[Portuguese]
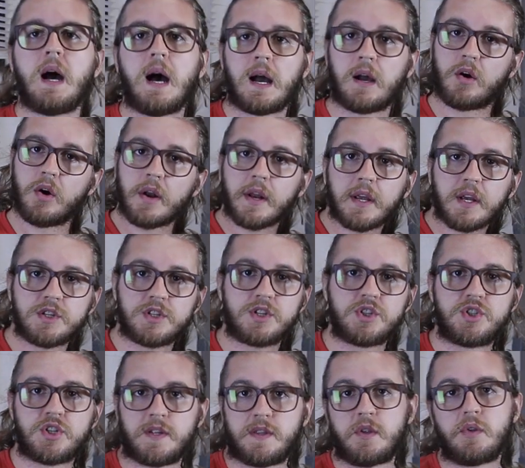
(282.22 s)
Agora que a
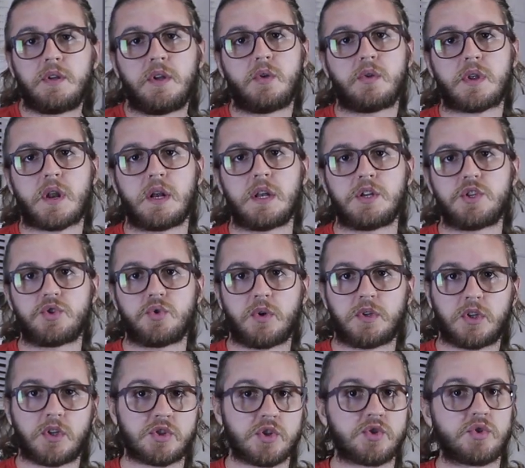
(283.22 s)
gente já neutralizou
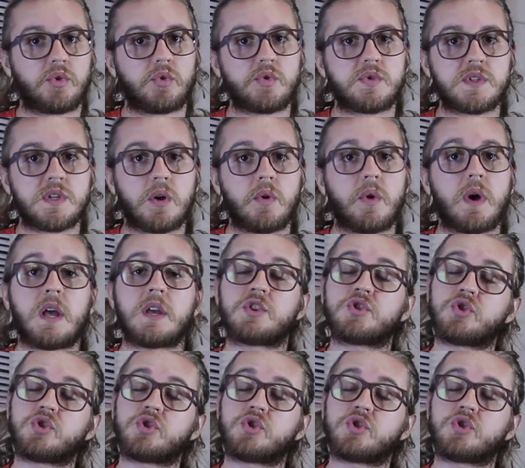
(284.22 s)
a nossa solução, é